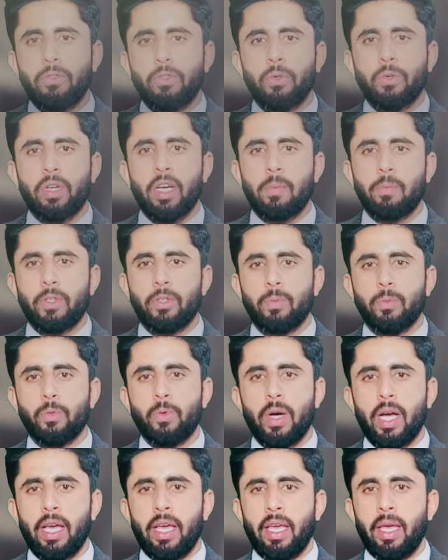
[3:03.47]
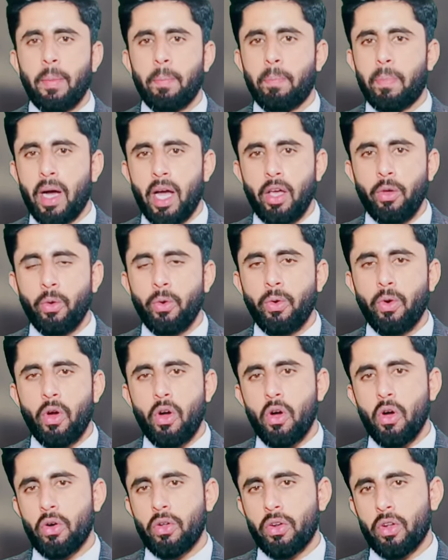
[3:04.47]
लफ्ज़ों का मजमु है बायो
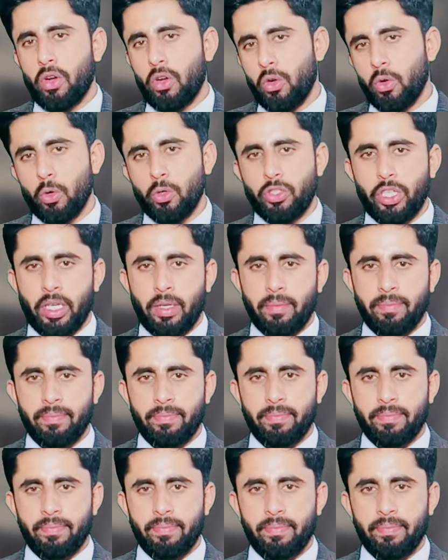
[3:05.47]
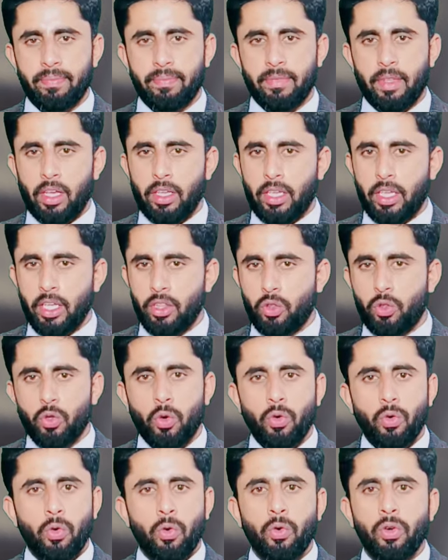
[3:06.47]
और लॉजी ये
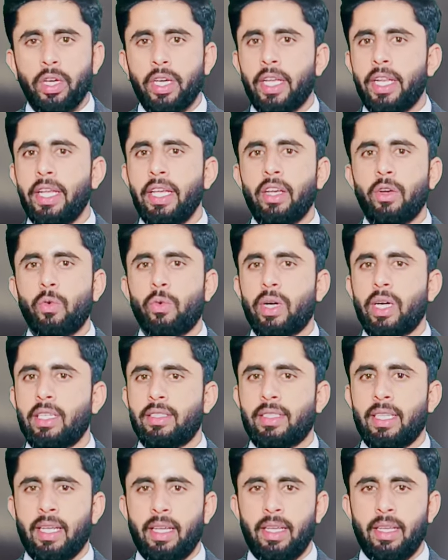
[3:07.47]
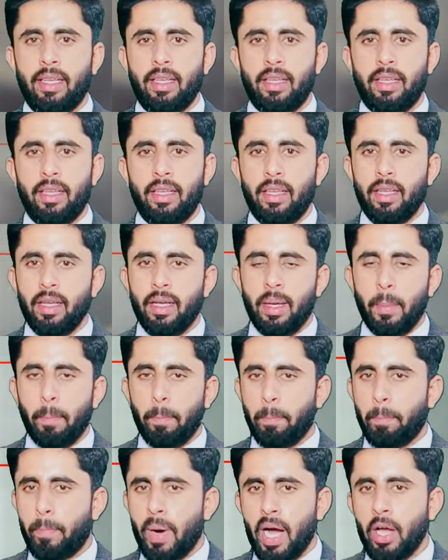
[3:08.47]
दोनों ग्रीक वर्ड्स हैं
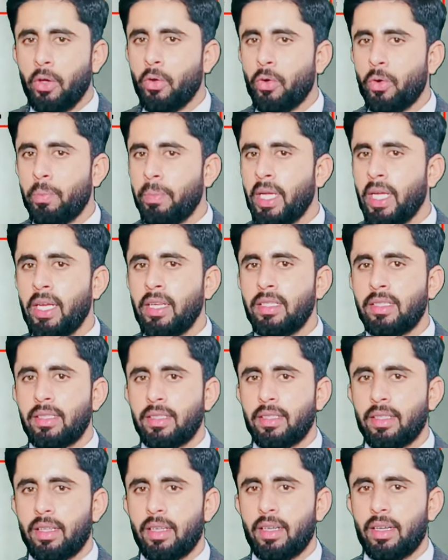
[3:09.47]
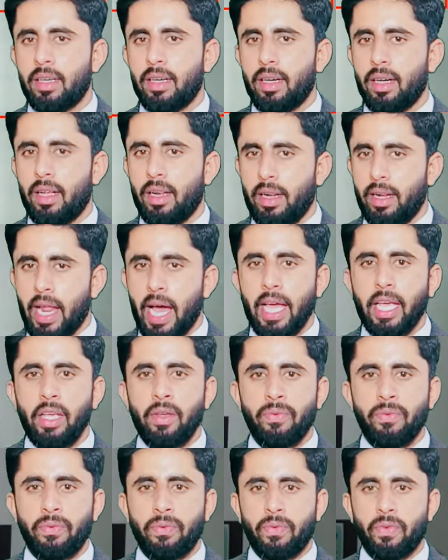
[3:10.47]
बायो मीन्स
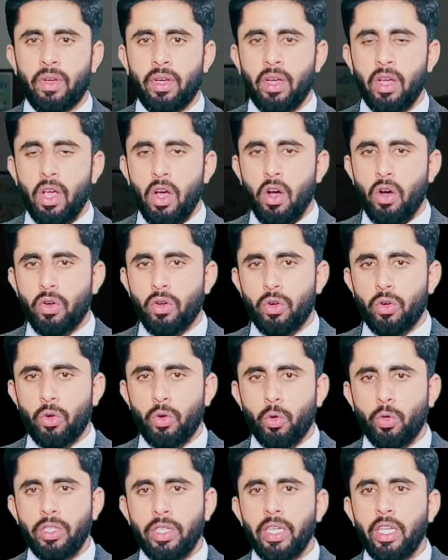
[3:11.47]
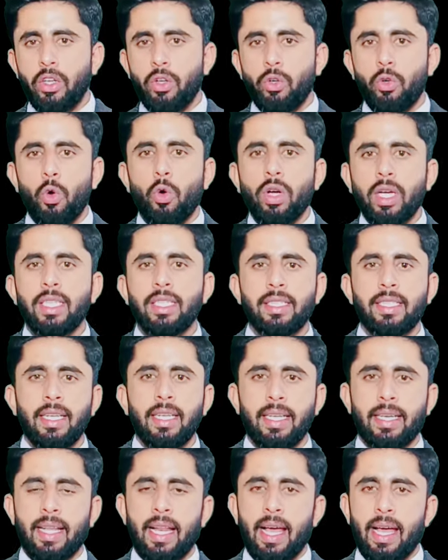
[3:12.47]
लाइफ और लॉजी लोगस से
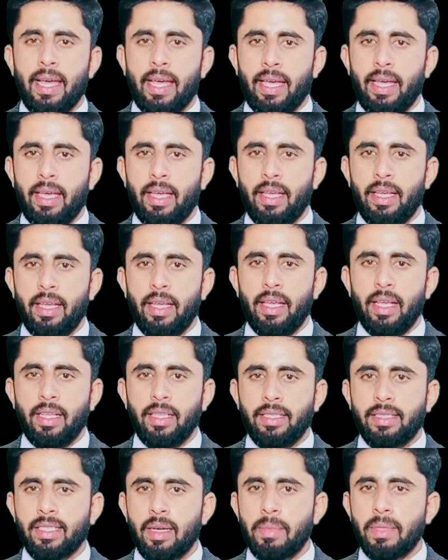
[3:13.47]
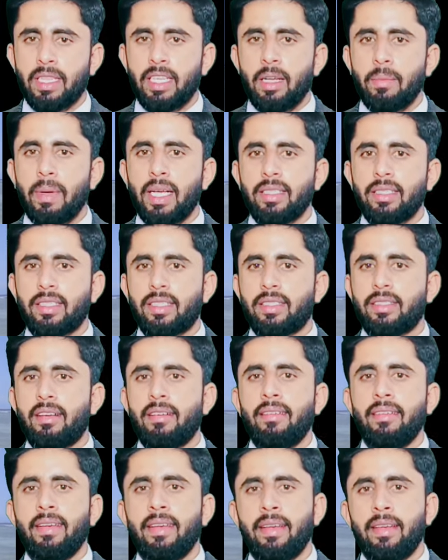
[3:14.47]
निकला है जिसका मतलब है
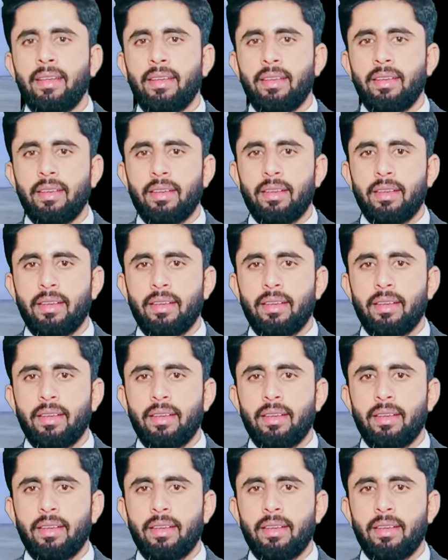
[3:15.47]
स्टडिंग